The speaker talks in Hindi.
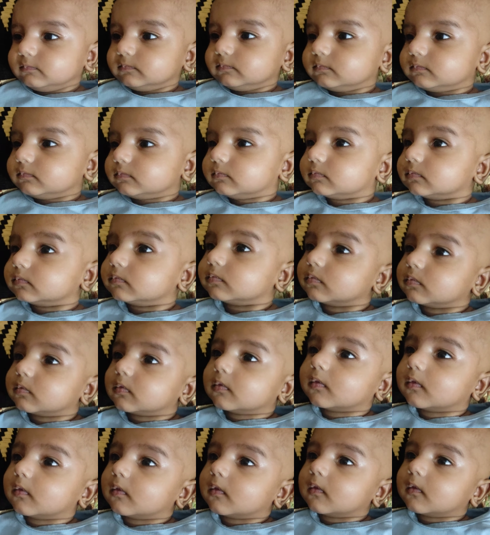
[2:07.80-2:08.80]
ठीक है
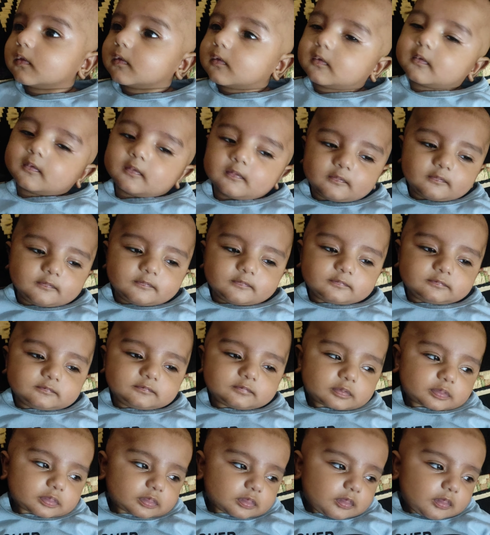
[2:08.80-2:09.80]

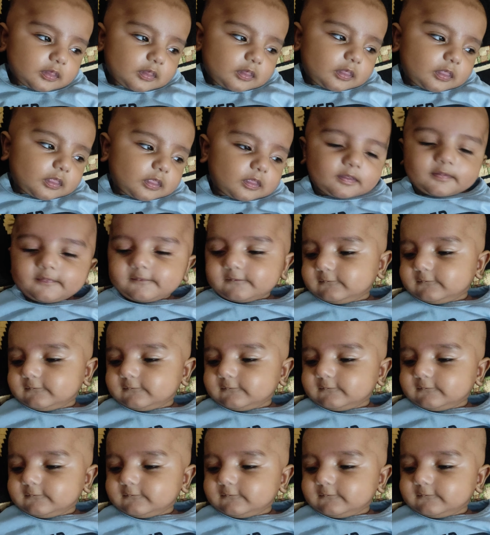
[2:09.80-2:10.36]
सोए अब